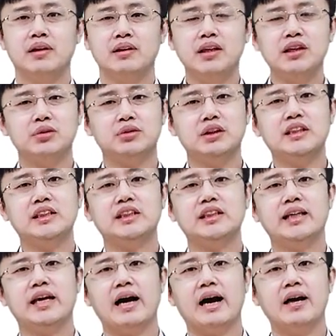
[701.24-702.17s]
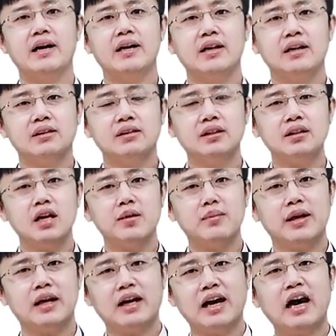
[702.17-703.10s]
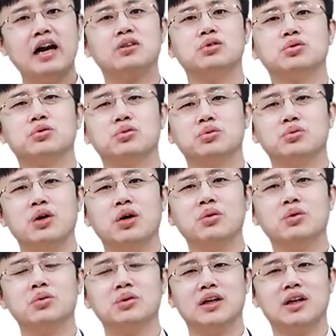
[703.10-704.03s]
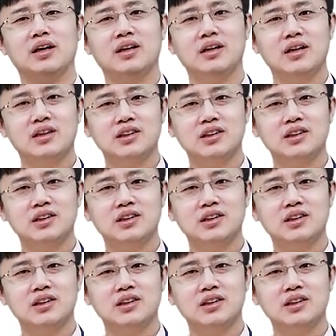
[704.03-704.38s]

那有的企业啊，特别看重员工的